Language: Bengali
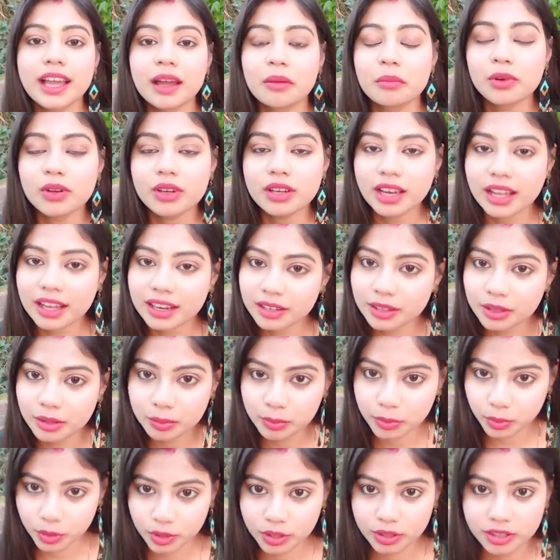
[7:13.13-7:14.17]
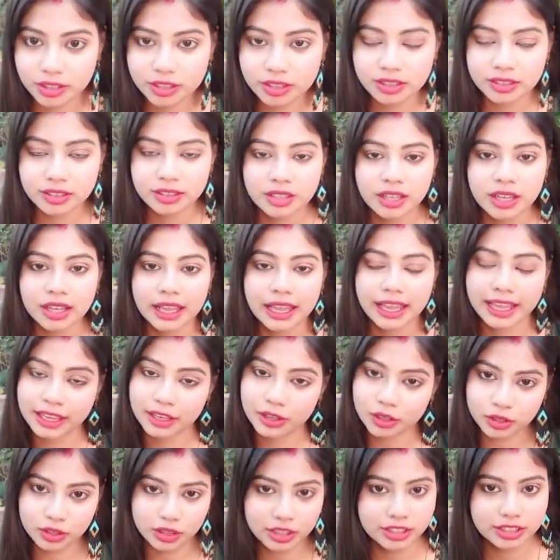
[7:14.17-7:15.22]
কেমন লাগলো বলো
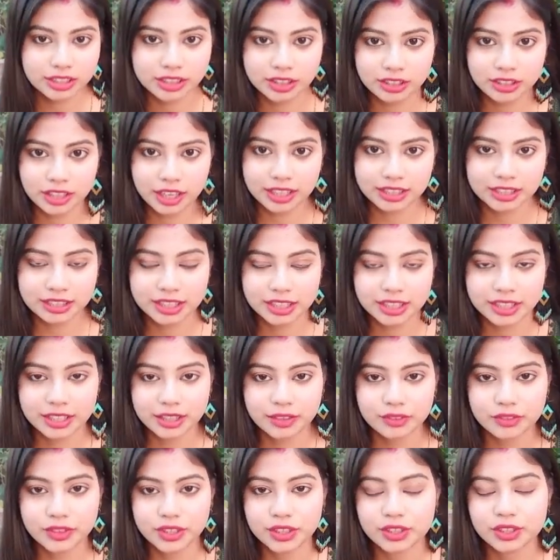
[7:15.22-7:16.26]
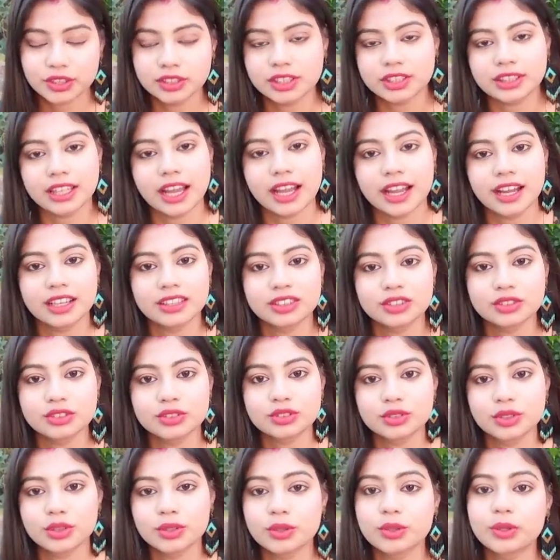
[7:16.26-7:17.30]
এইগুলোই ছিল আজকের ভিডিওতে দেখানোর
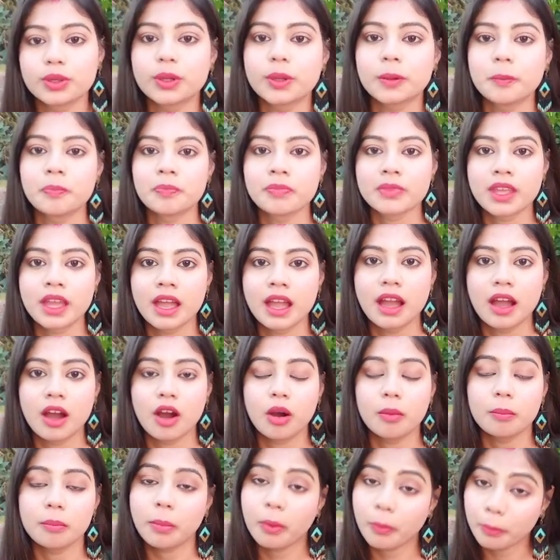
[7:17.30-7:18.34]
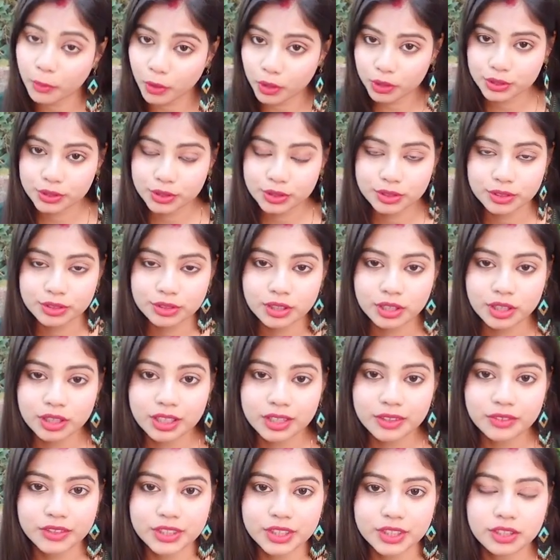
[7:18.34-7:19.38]
জন্য পছন্দ হলে
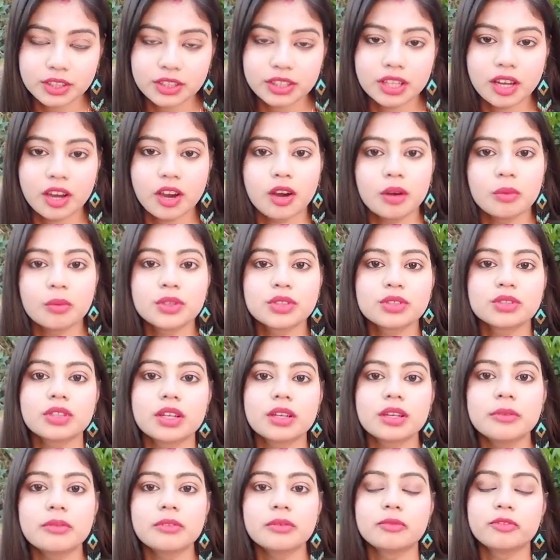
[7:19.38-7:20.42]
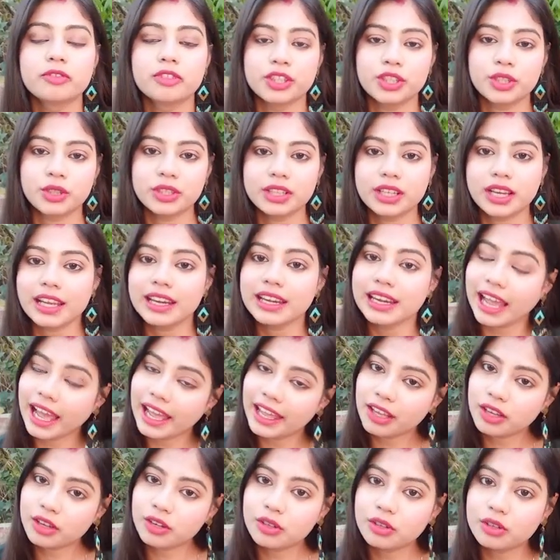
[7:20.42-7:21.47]
ভিডিওটা অবশ্যই ভিডিওটাকে
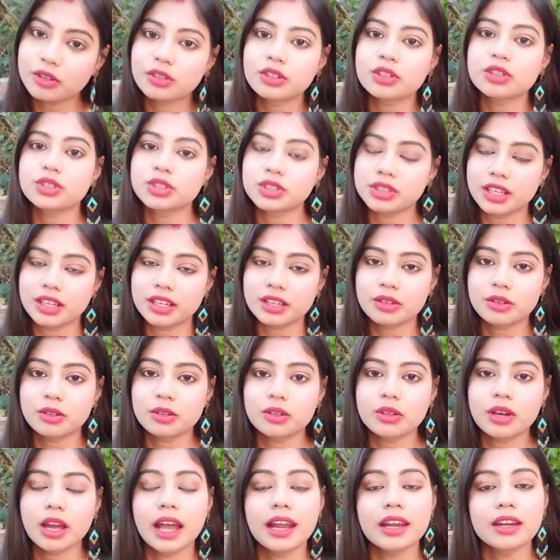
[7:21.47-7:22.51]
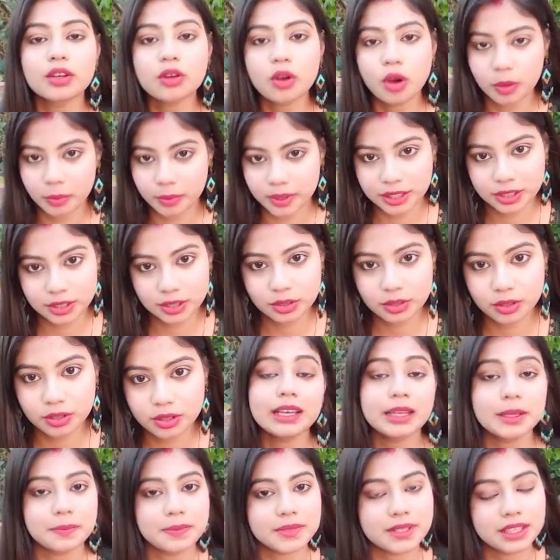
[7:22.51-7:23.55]
লাইক করো শেয়ার করো অ্যান্ড কমেন্ট করো
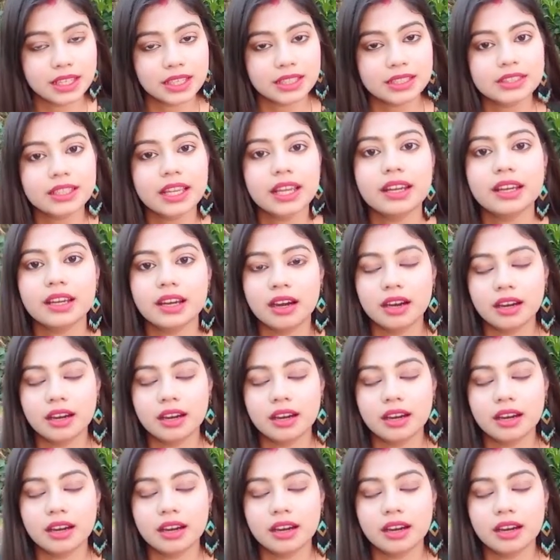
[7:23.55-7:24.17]
লিপস্টিক্সের